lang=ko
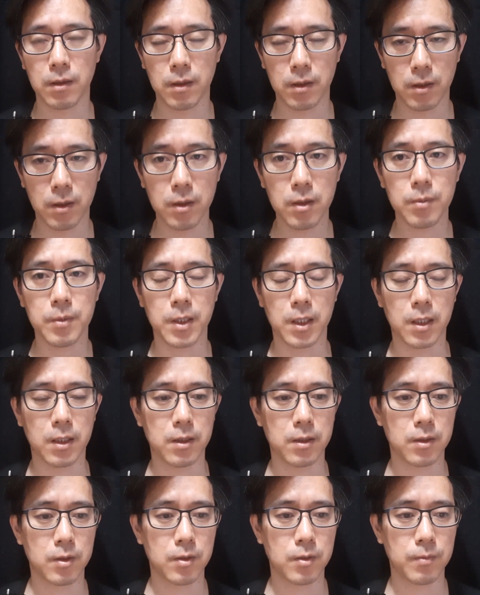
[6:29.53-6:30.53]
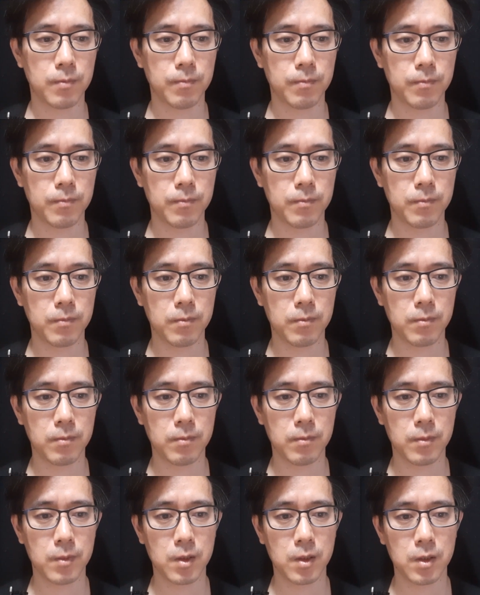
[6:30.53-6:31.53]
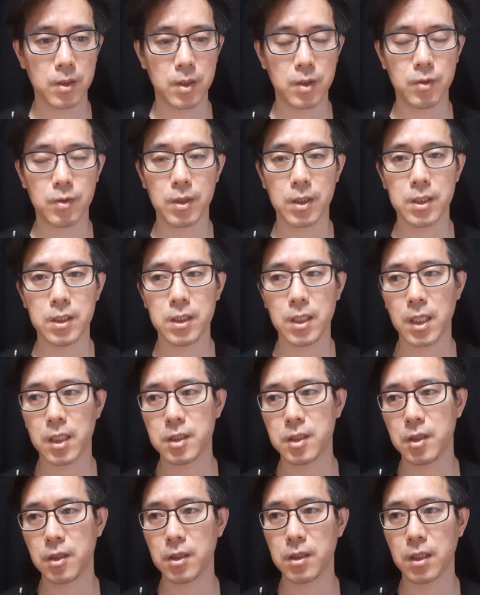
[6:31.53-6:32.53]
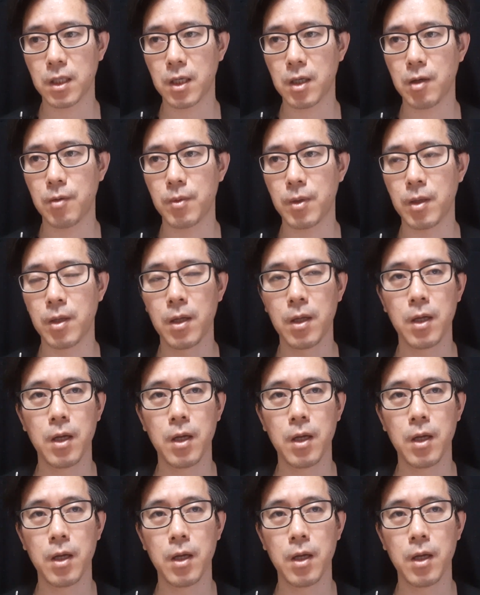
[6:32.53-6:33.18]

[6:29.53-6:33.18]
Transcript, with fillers: 어렵다라는 거죠. 시중의 시세가 치륵이 날아가면